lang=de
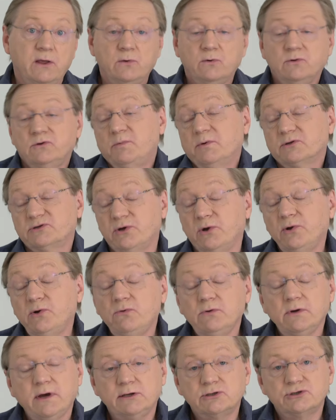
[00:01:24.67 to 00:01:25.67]
Und
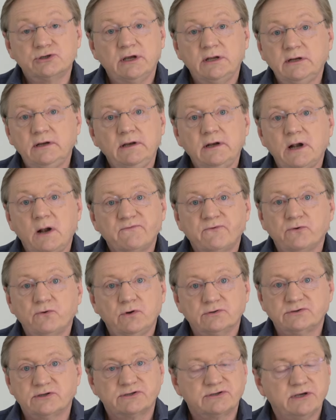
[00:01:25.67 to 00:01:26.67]
Überzeugungen entstehen innerhalb von
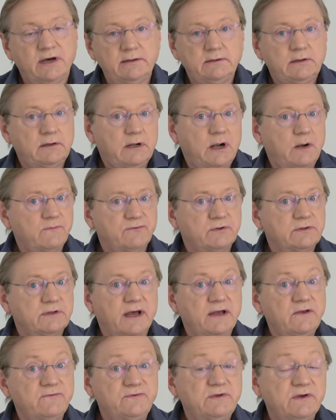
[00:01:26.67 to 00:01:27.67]
kurzer Zeit, innerhalb von
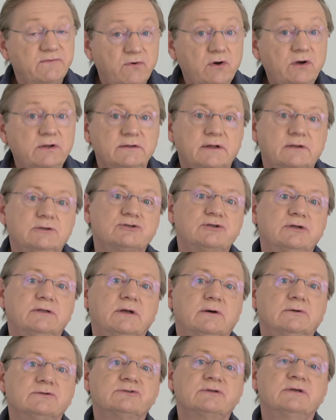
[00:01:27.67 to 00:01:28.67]
drei, vier Wochen entsteht
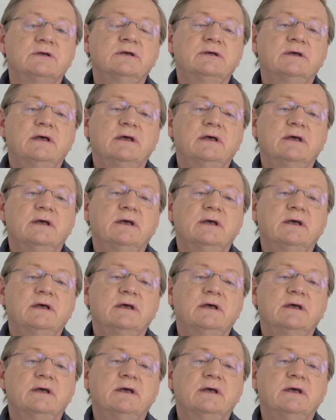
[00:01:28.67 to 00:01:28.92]
aus